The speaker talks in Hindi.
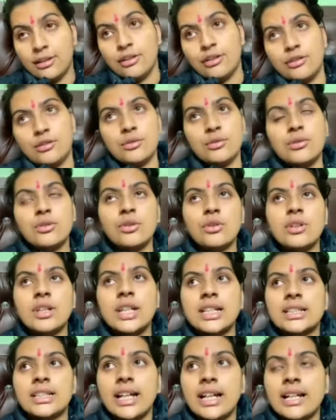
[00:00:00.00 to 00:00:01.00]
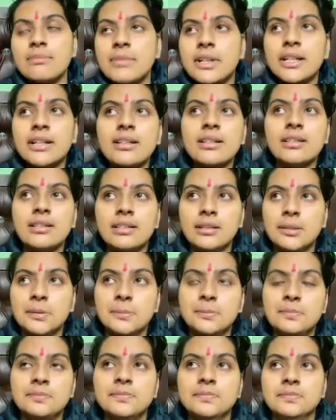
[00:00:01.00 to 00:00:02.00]
लोगों को लगता है मैं आ,
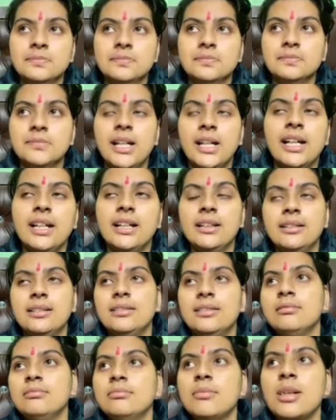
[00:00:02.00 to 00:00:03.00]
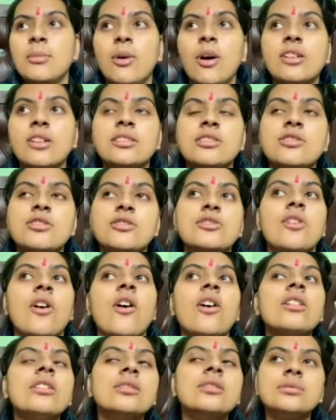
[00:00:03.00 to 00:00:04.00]
मैं मैं बहुत
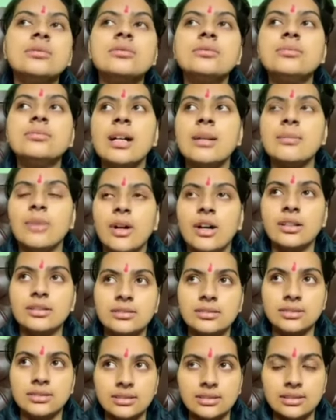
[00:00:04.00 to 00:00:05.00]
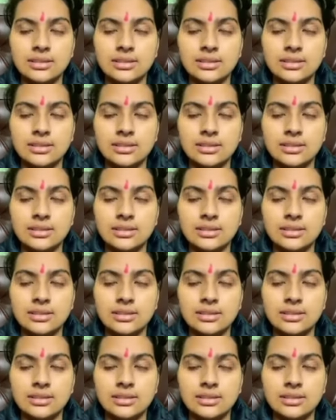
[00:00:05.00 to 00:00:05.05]
स्ट्रॉन्ग हूँ मैं बहुत